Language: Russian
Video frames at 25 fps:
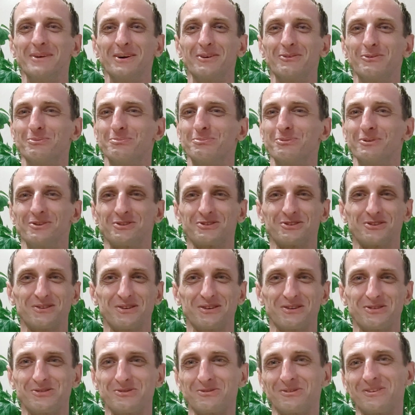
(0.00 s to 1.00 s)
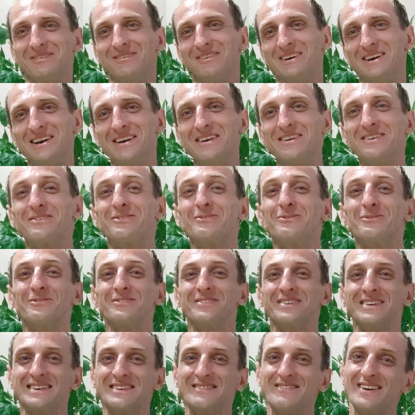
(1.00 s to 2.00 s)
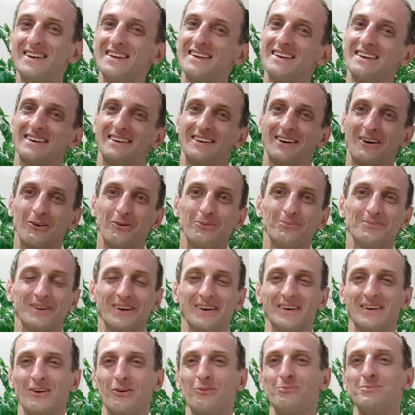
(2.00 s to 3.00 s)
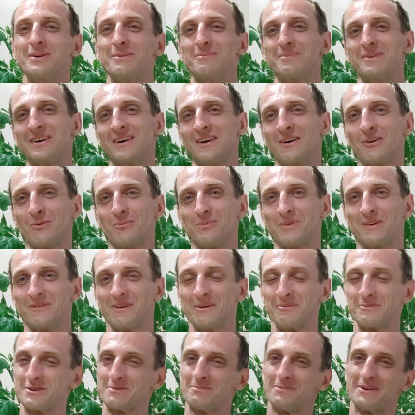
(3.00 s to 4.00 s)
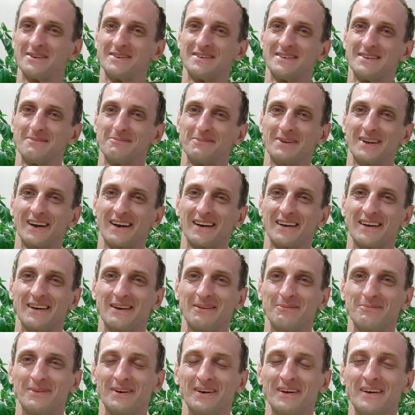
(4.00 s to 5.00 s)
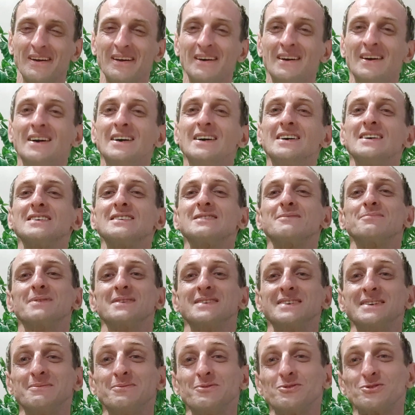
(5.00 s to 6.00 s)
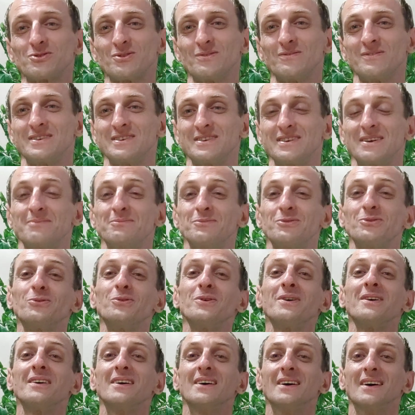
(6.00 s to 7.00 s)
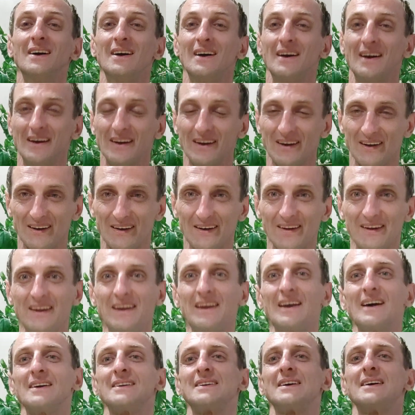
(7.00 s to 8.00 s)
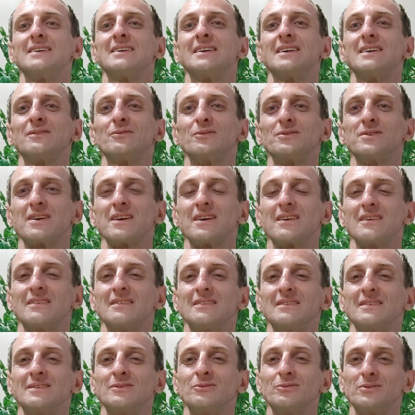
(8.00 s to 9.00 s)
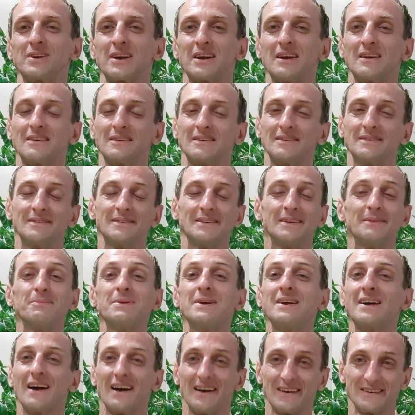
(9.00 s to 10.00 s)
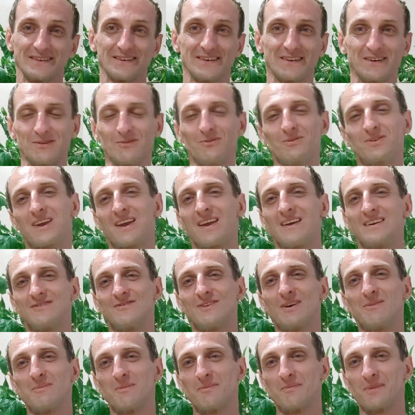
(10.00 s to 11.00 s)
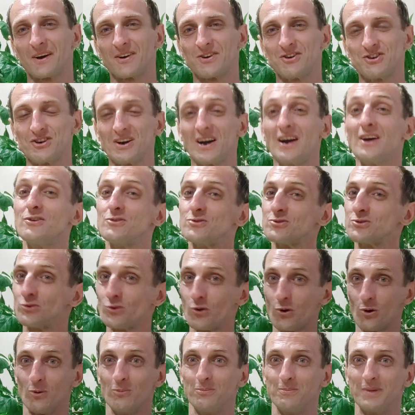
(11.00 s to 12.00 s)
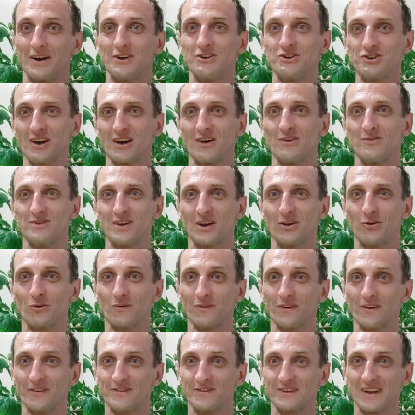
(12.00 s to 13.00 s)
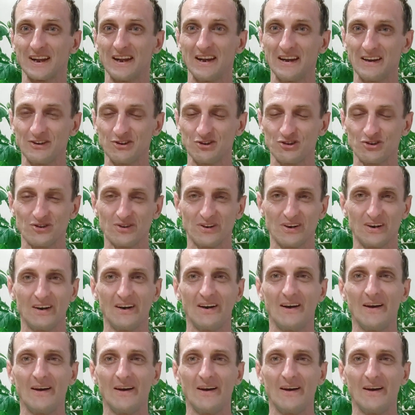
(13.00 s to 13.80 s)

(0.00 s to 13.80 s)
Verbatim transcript: не могу больше ничего говорить, но действительно огромное-огромное, преогромное вам спасибо, дорогие мои. Спасибо, что вы со мной. Я на этой нотке, нотке, на прекрасной нотке я с вами прощаюсь, но прощаюсь, до новых встреч.